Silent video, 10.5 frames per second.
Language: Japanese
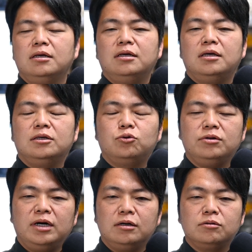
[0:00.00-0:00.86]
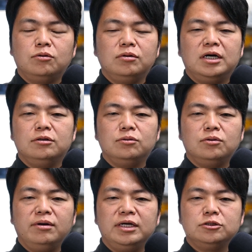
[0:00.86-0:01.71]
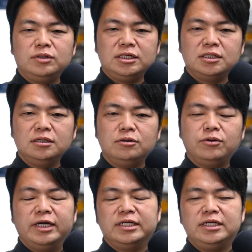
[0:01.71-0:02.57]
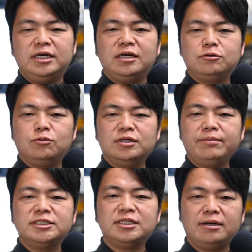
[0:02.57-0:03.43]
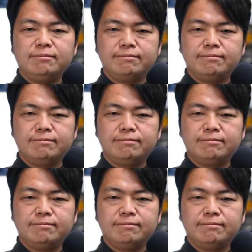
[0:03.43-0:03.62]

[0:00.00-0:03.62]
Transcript: えそれでは今回の動画は以上です。ご覧いただきありがとうございました。